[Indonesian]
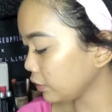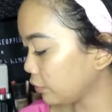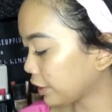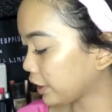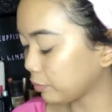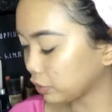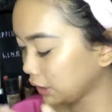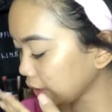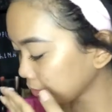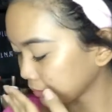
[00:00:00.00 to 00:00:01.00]
warnanya
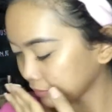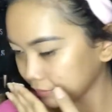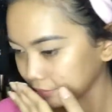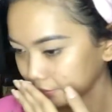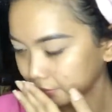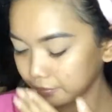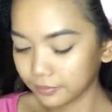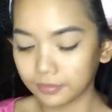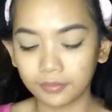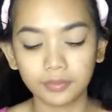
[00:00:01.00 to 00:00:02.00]
putih
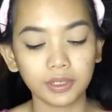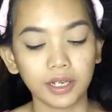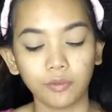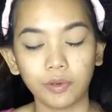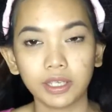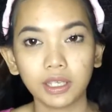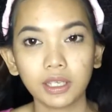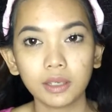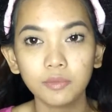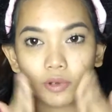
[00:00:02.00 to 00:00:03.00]
dan
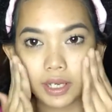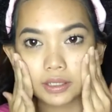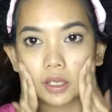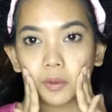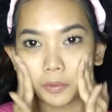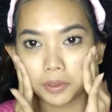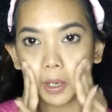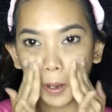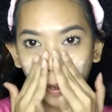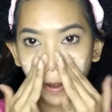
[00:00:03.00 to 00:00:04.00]
wangi bunga sakura